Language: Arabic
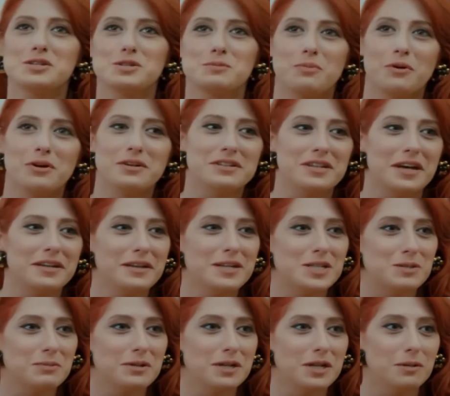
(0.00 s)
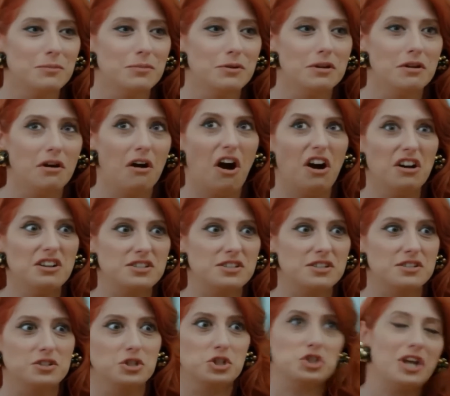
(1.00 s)
غريبه كيف هيك فجاه بتزتي
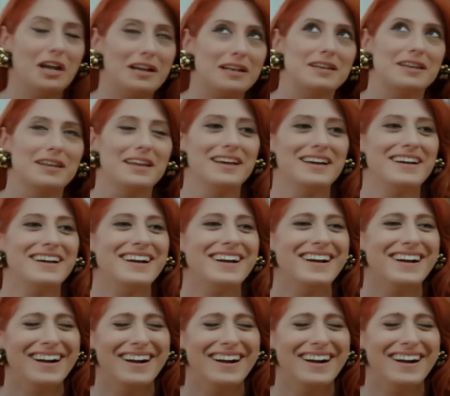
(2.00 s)
الكلمه ضحكتيني